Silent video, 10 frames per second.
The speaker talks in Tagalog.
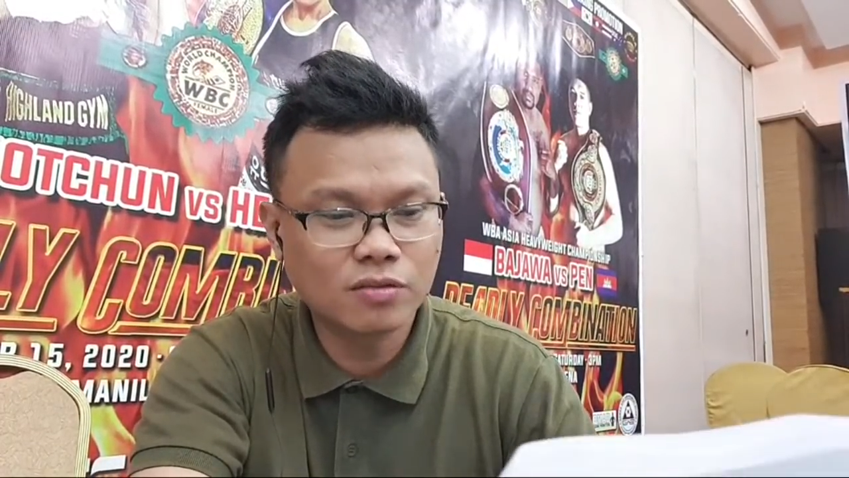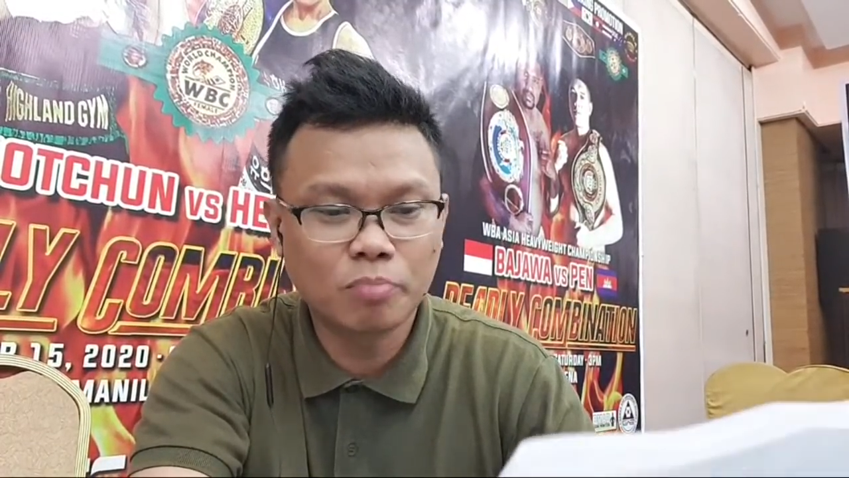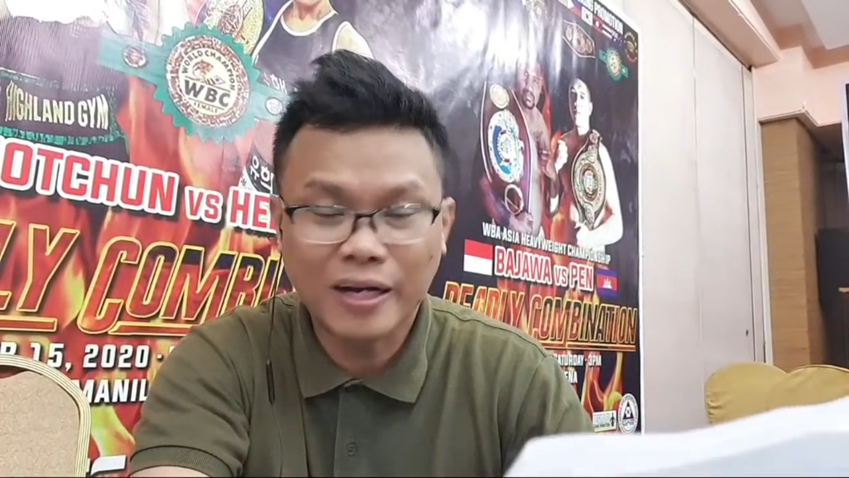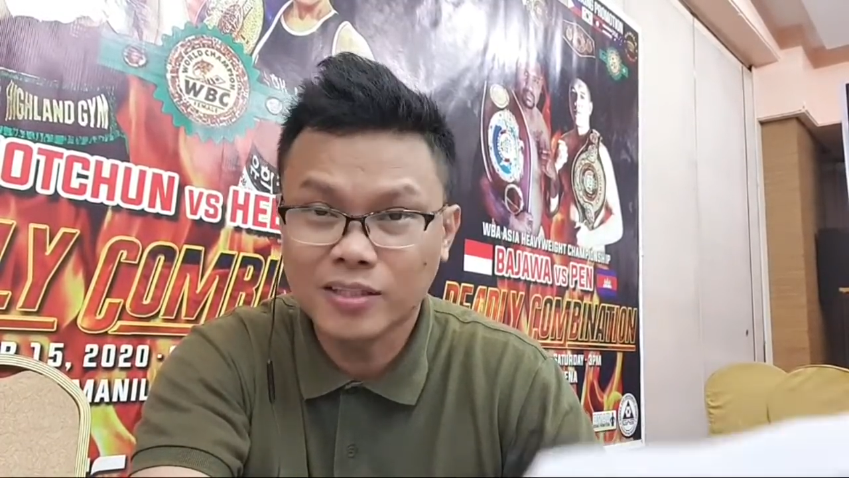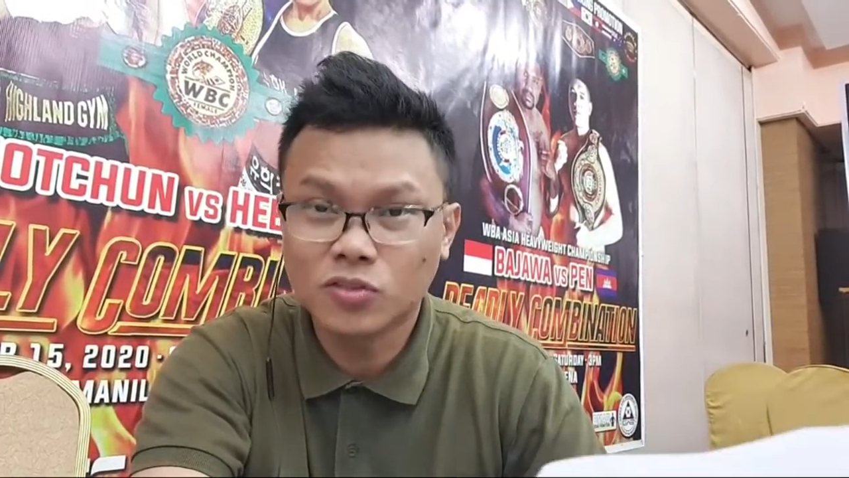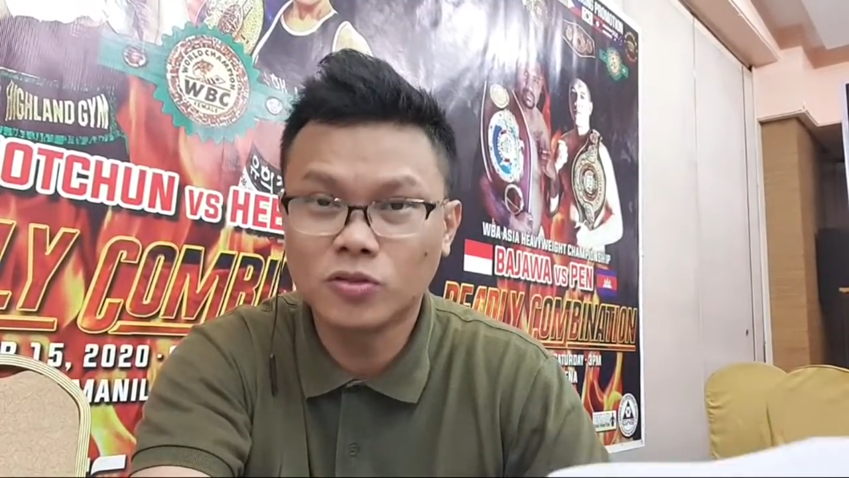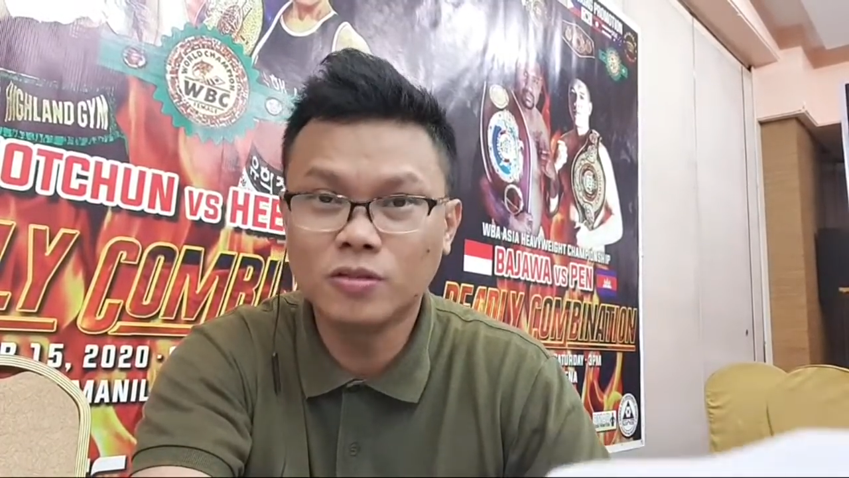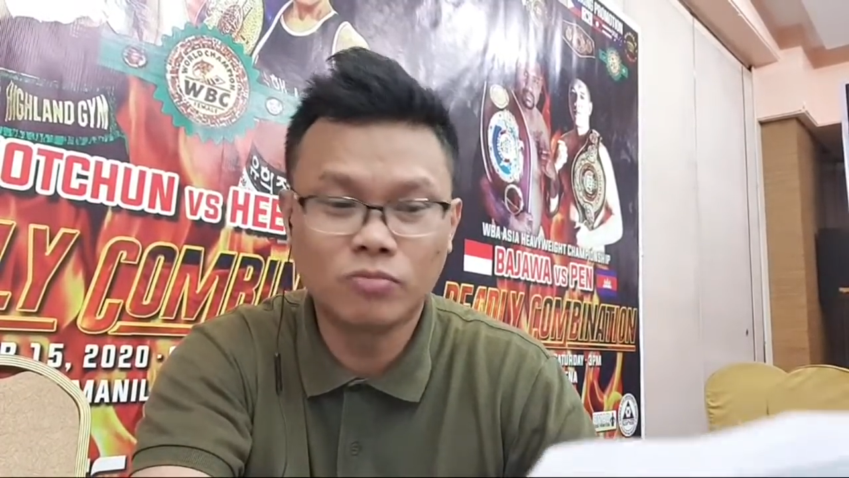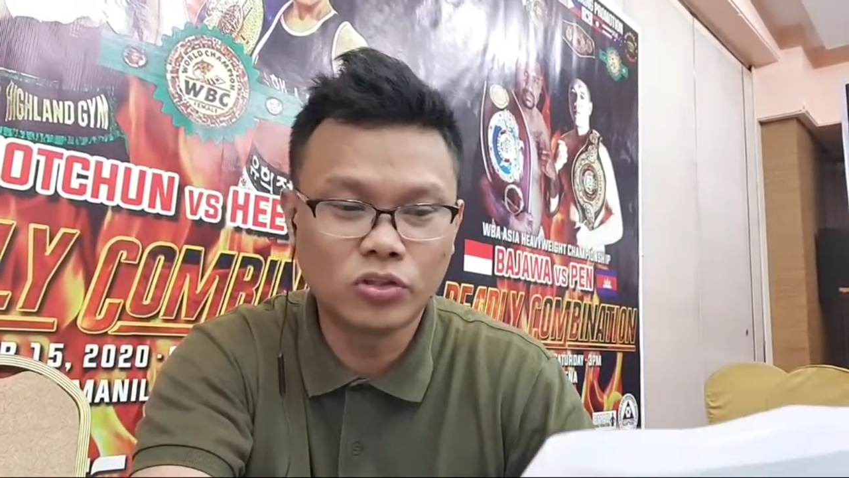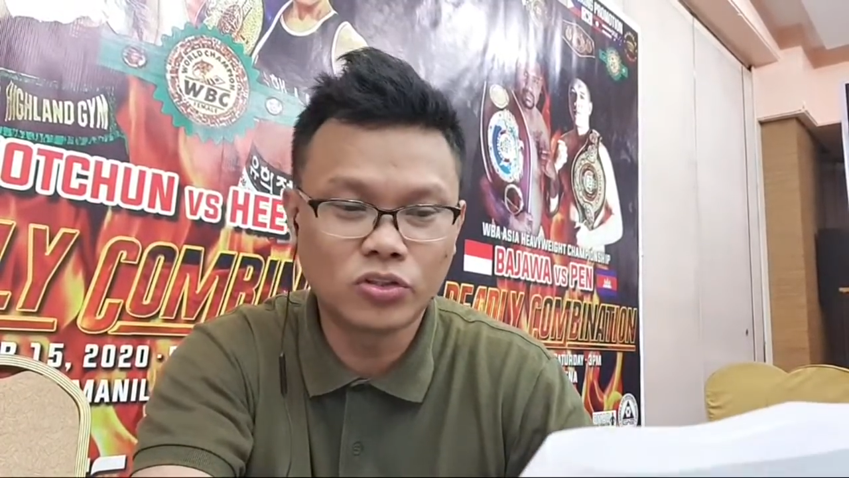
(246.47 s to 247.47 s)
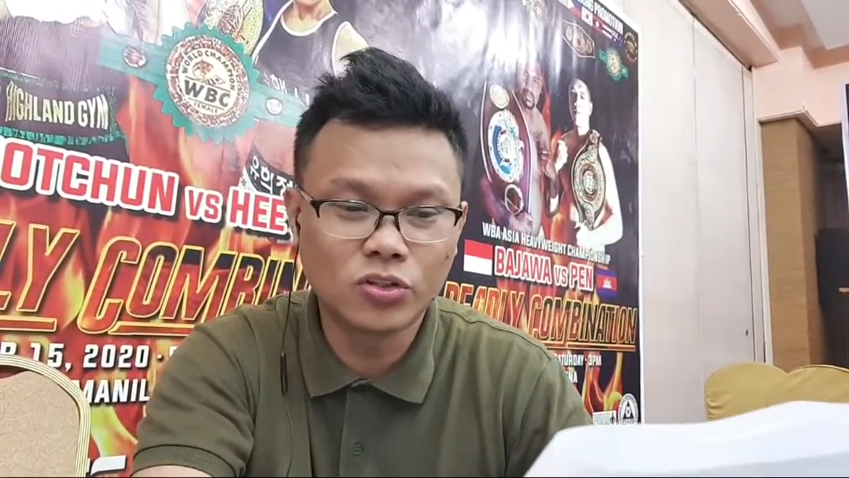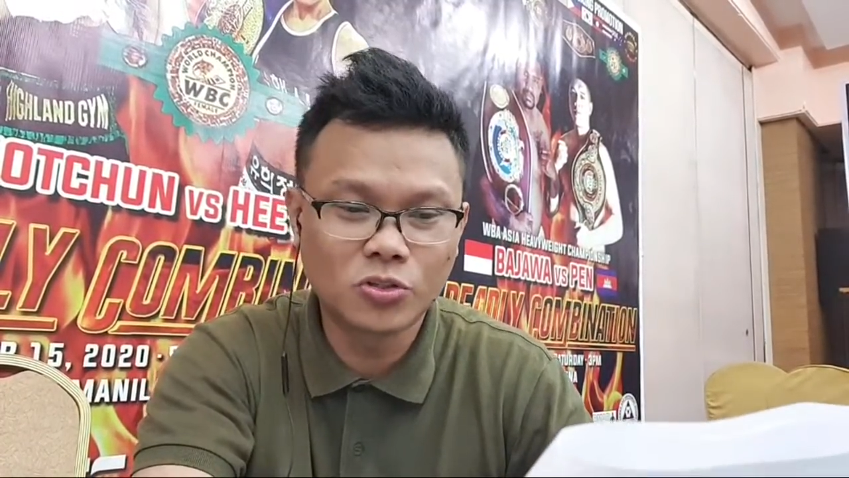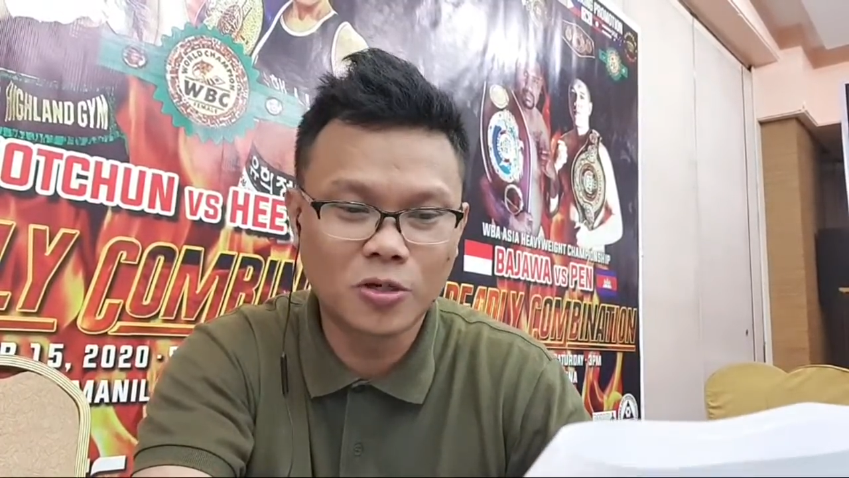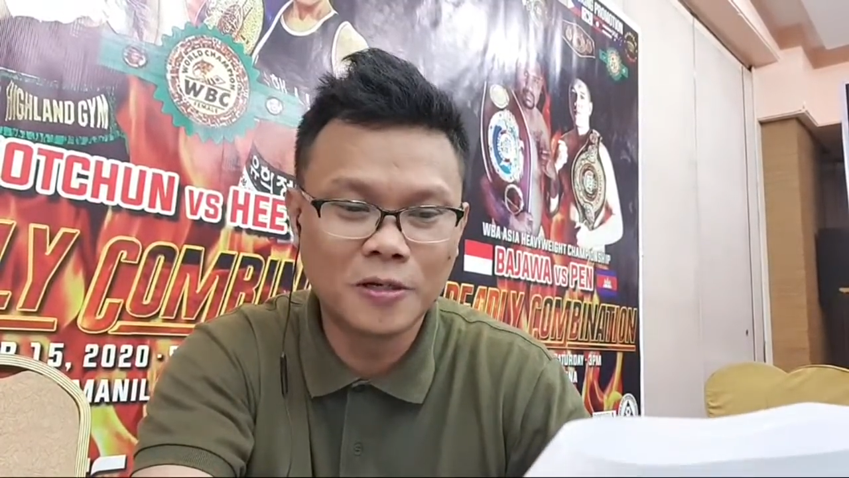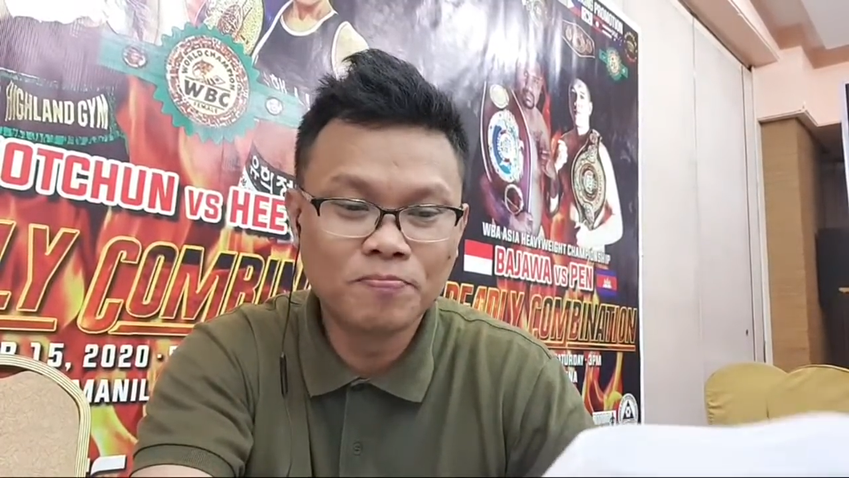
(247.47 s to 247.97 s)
Bison versus uh,